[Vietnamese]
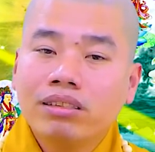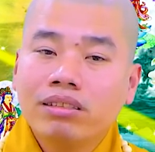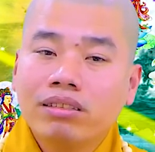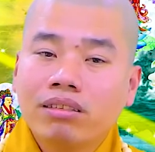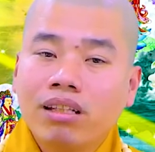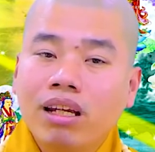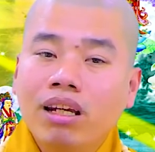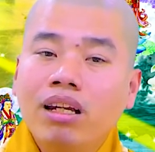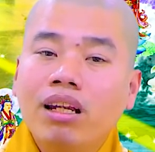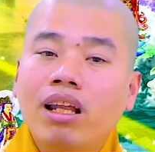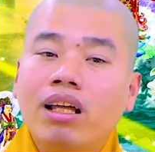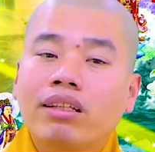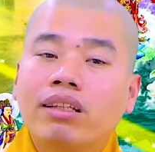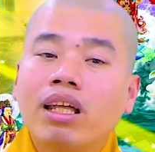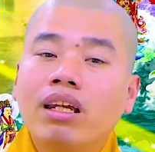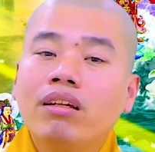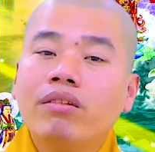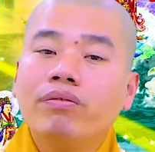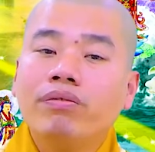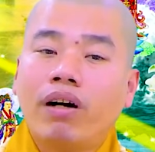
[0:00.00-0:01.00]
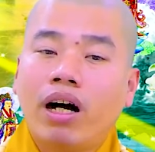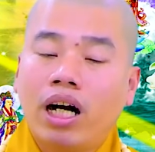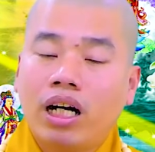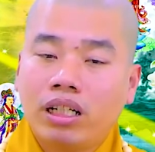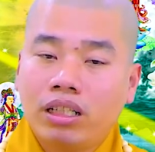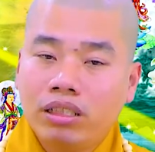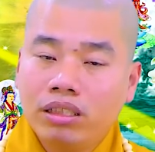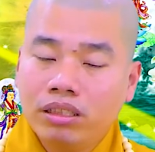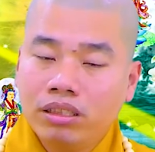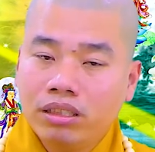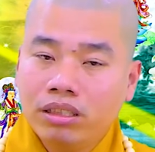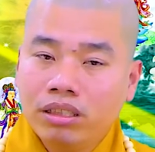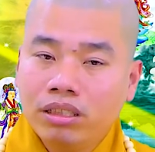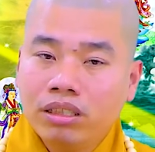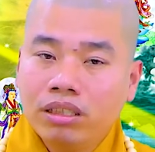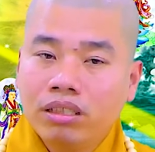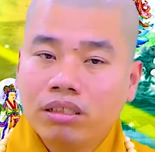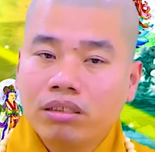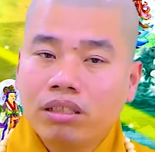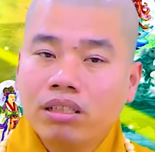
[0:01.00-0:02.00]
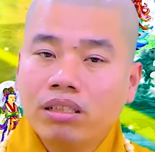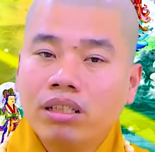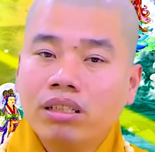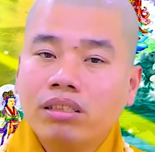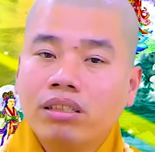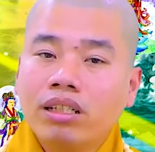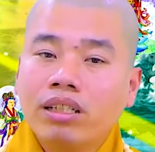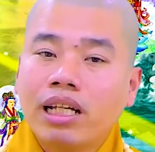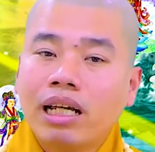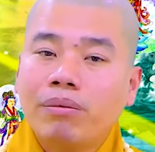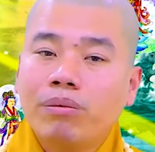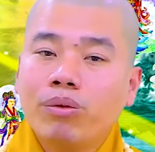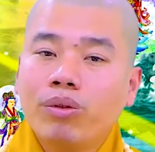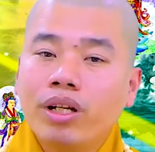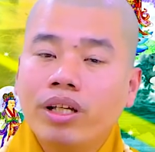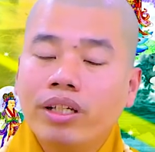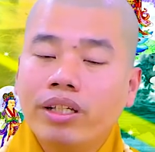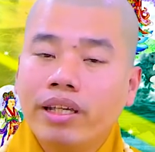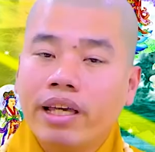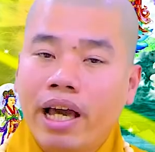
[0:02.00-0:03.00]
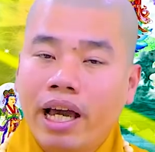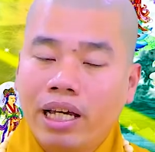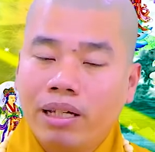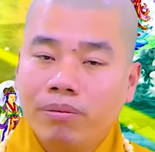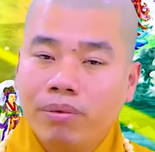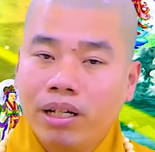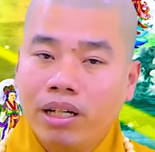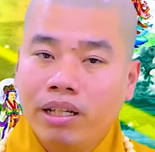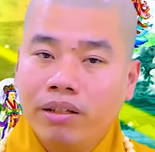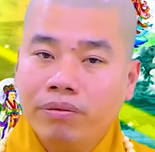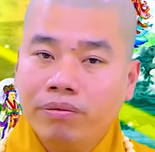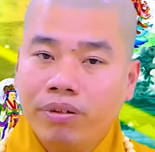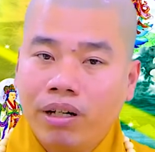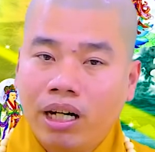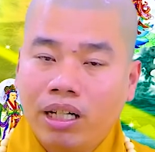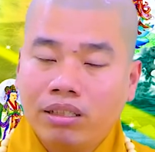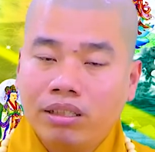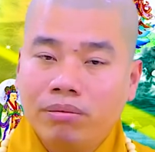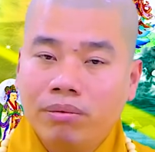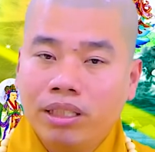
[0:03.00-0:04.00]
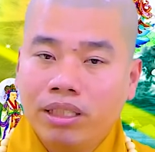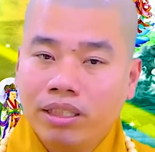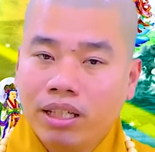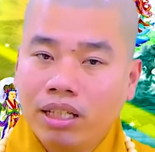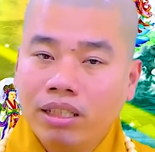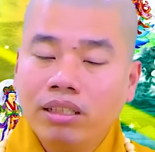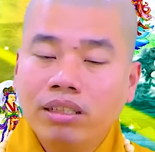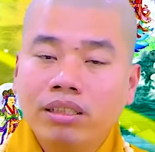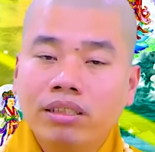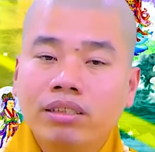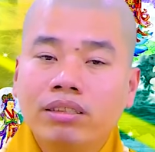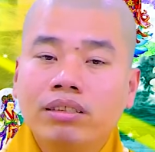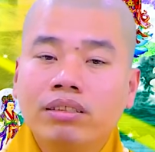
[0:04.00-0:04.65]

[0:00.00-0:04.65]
tính là tin phật tin đức thích ca mâu ni dạy mình niệm phật mình tin